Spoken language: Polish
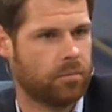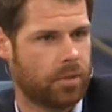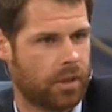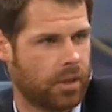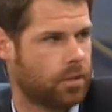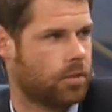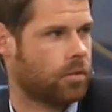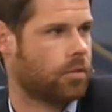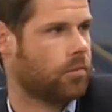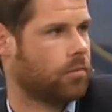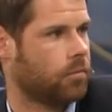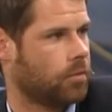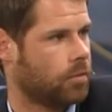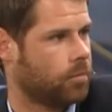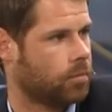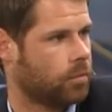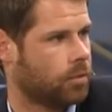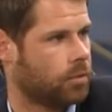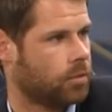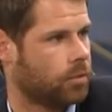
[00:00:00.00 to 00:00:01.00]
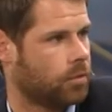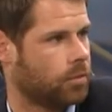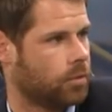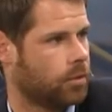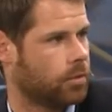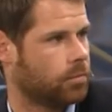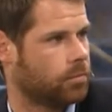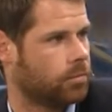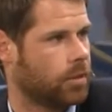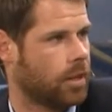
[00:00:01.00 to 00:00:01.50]
bridge, sportowy,
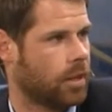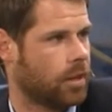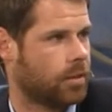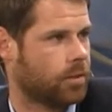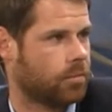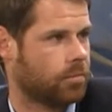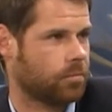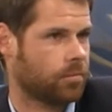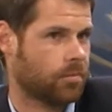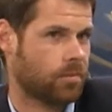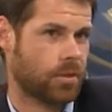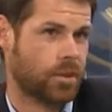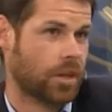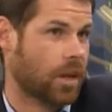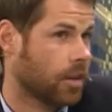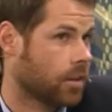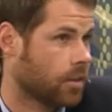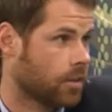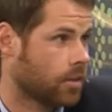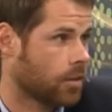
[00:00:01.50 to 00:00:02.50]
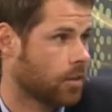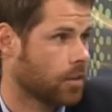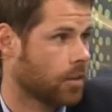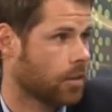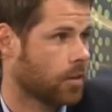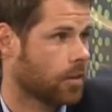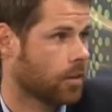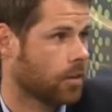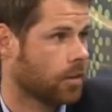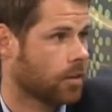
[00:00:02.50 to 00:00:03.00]
jak szachy.
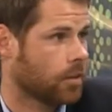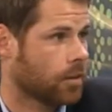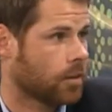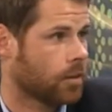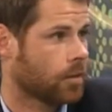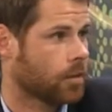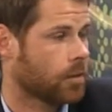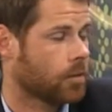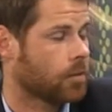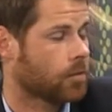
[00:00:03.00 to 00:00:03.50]
Oczywiście,